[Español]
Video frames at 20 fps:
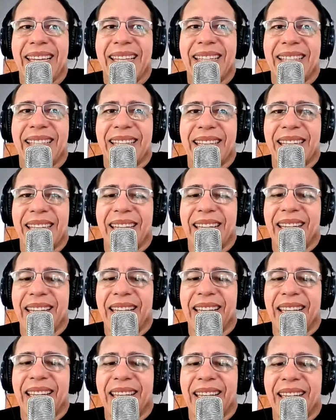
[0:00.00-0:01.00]

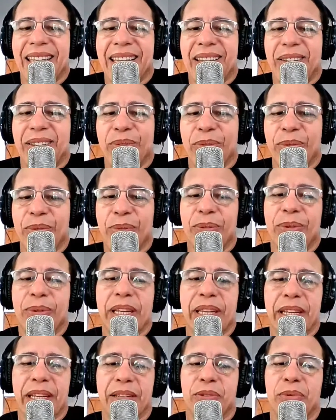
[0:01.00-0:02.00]
si tú
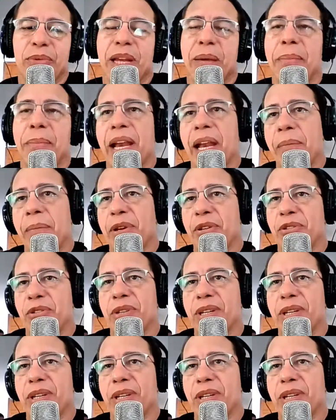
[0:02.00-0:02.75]
eres una mala persona,